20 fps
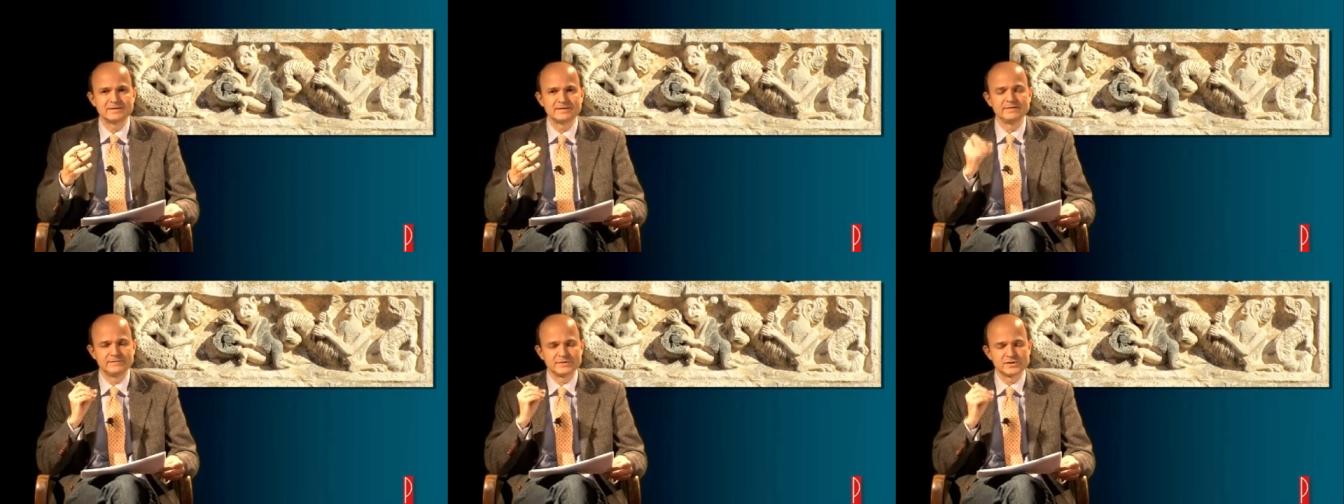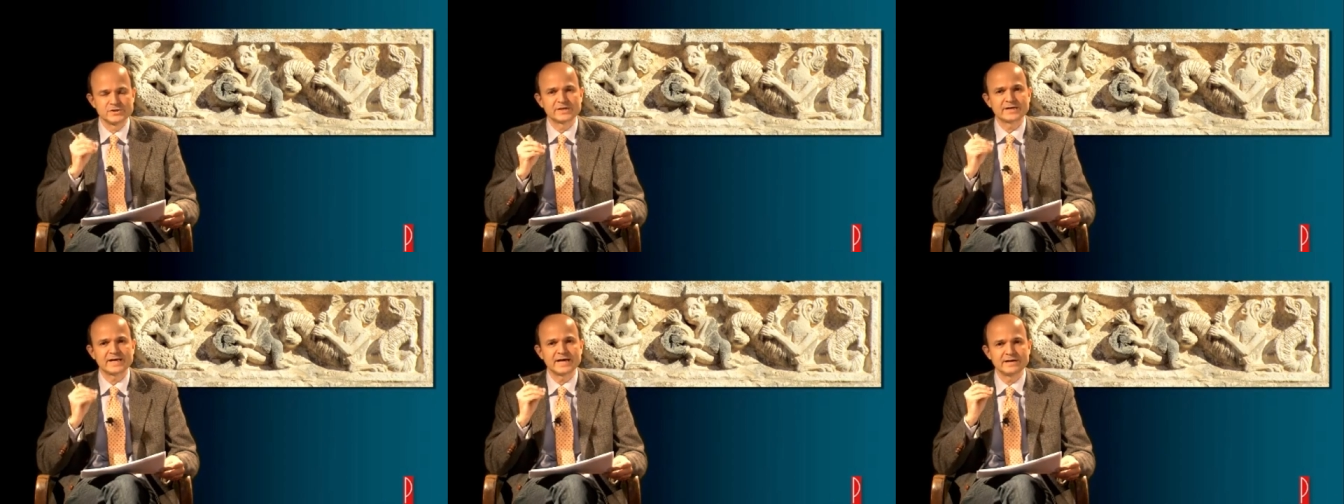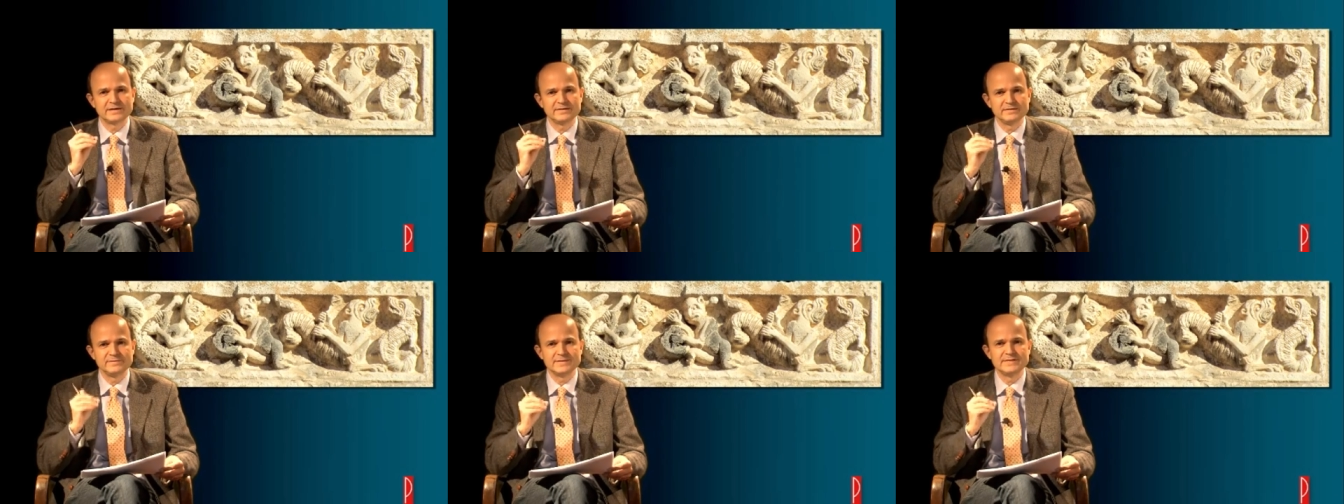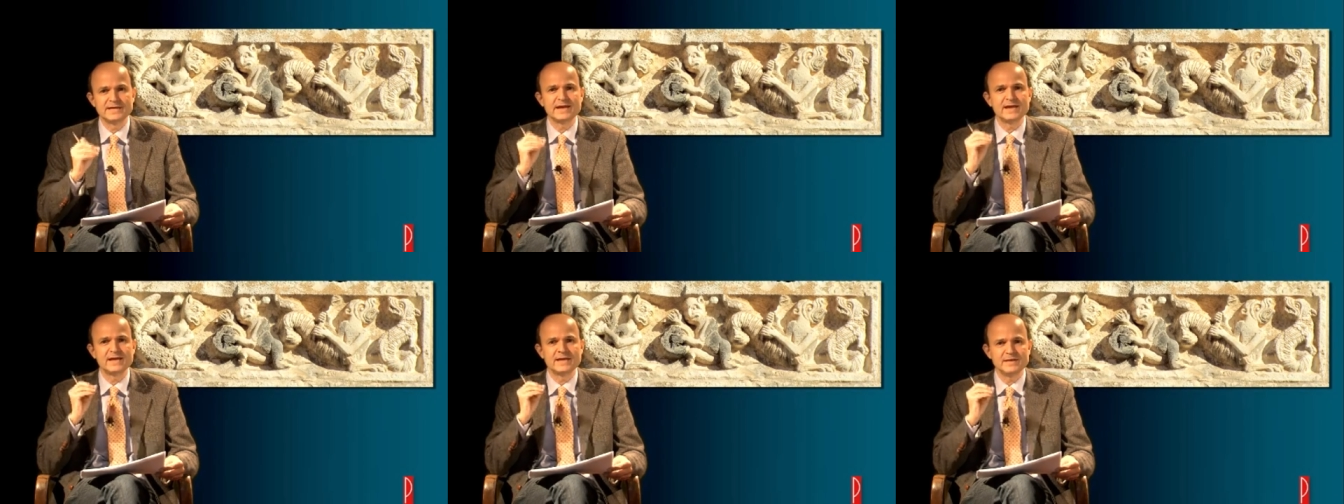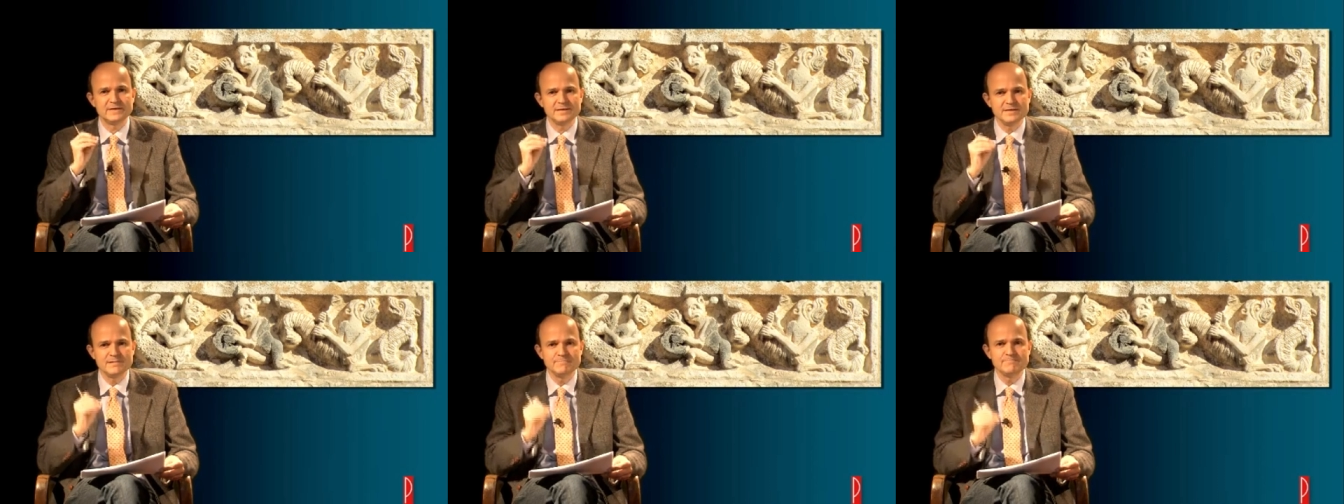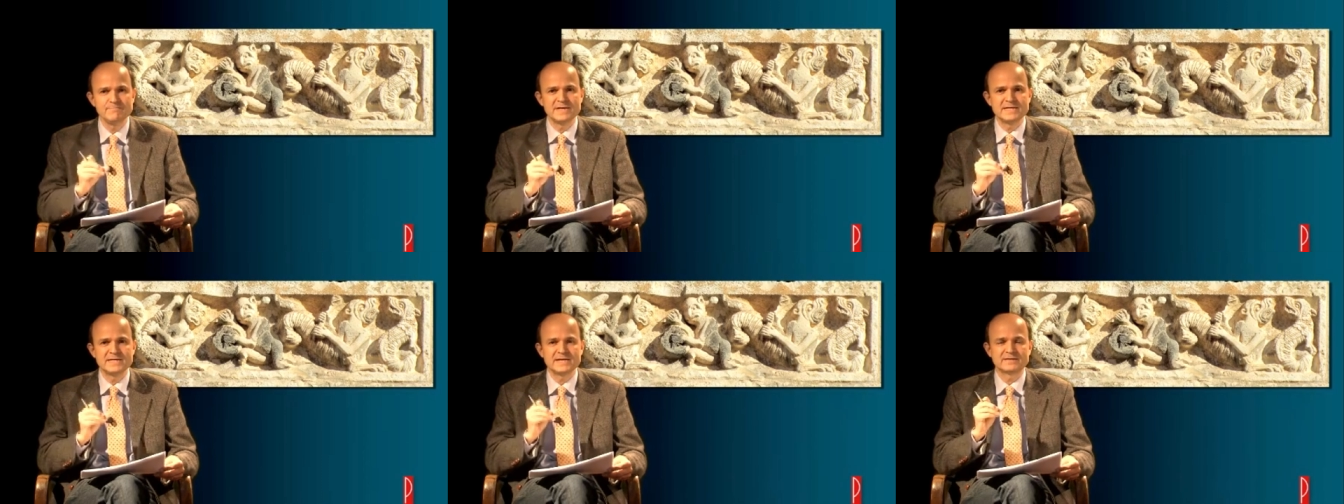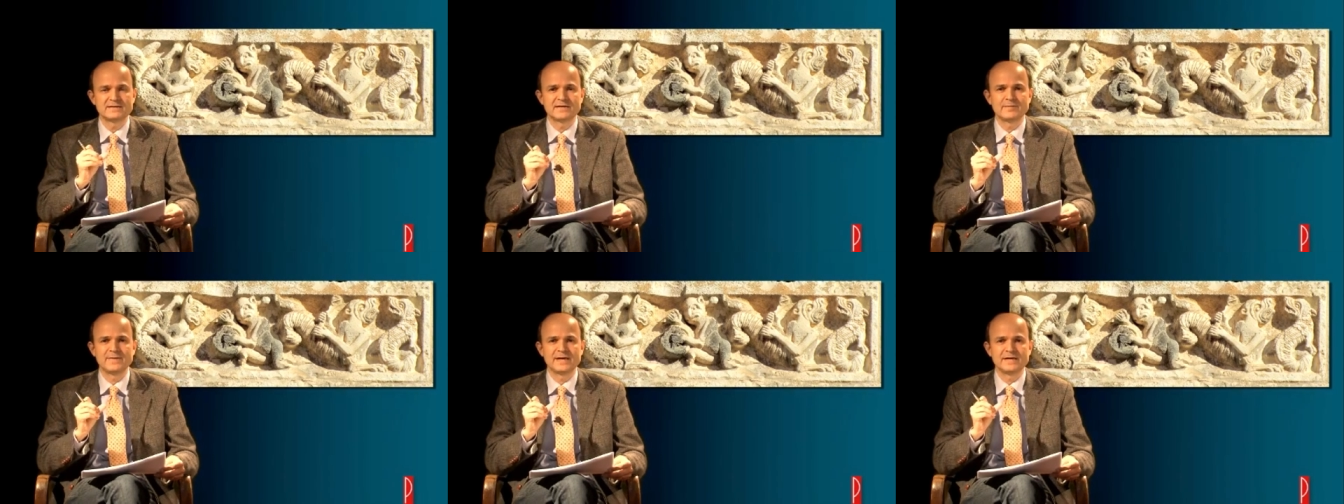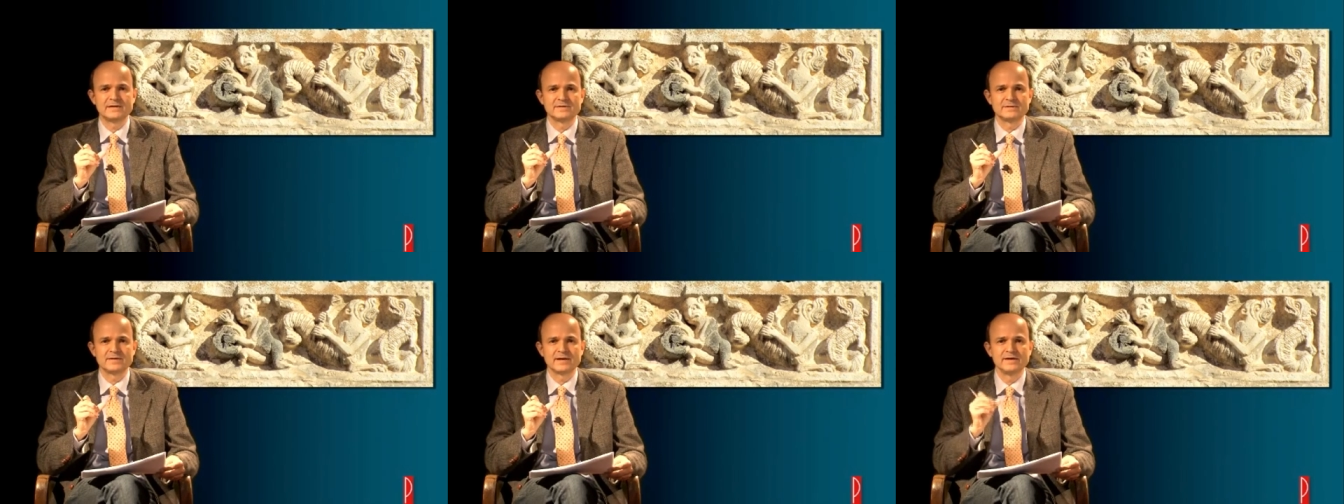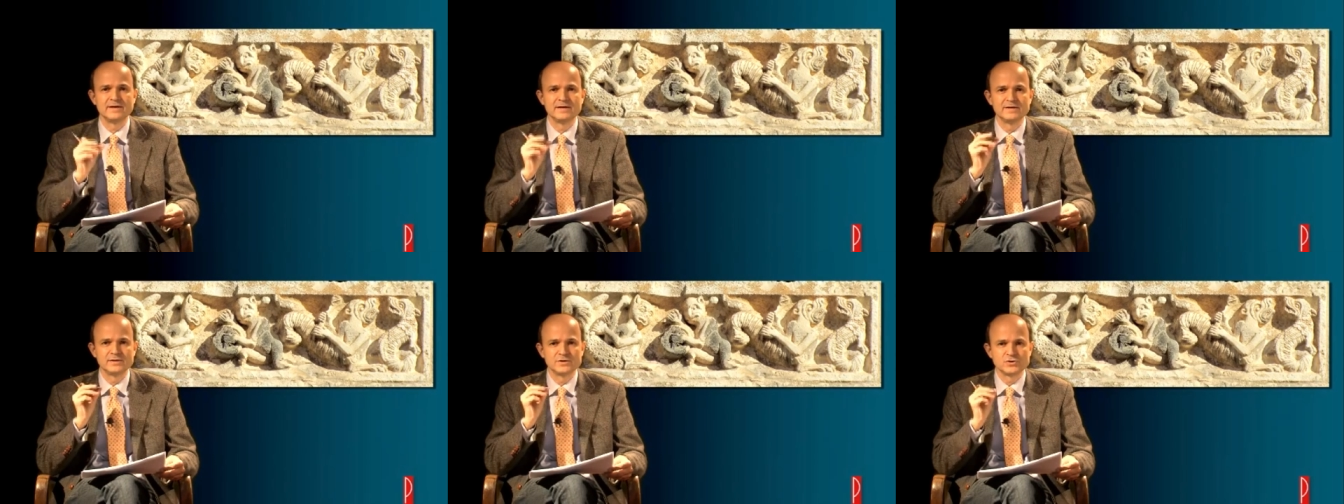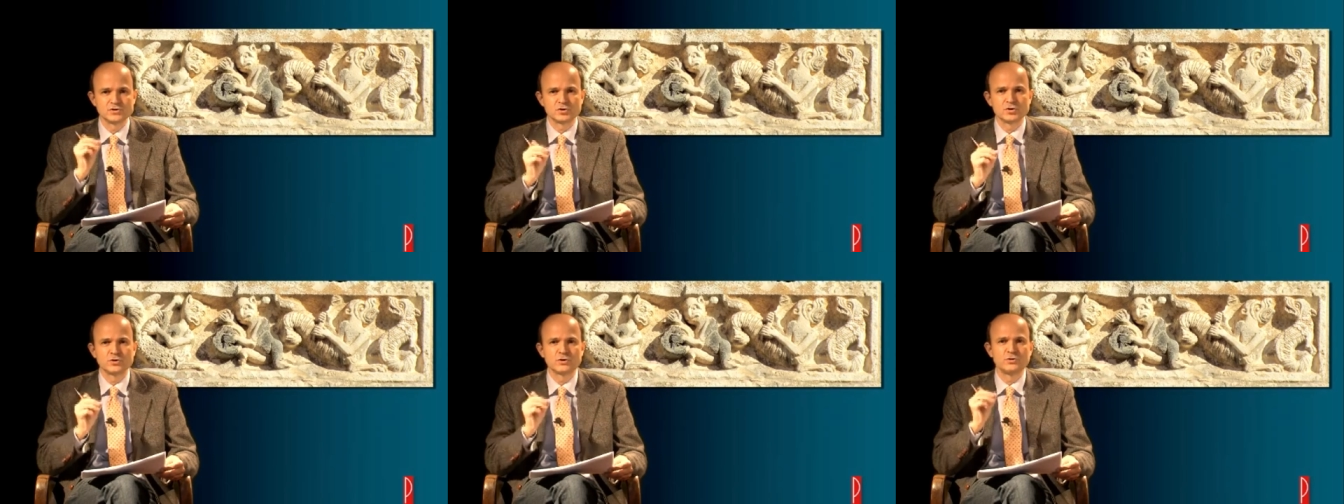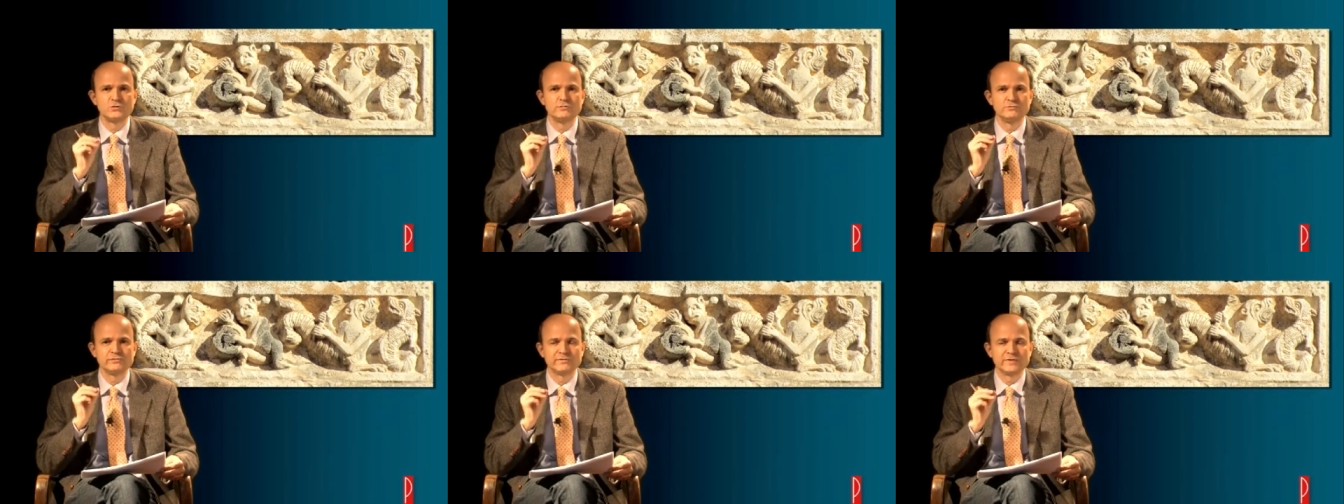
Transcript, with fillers: deve cercare di vedere immediatamente ciò che un